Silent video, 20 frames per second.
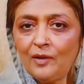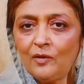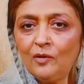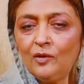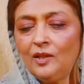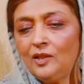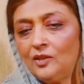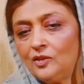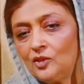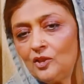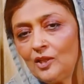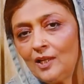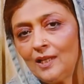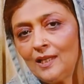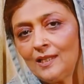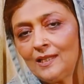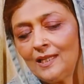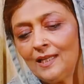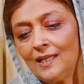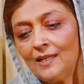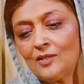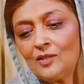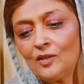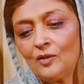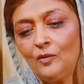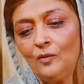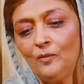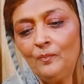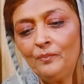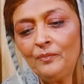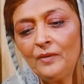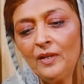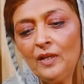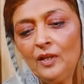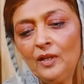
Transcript: बिल्कुल इन ताला ज़रूर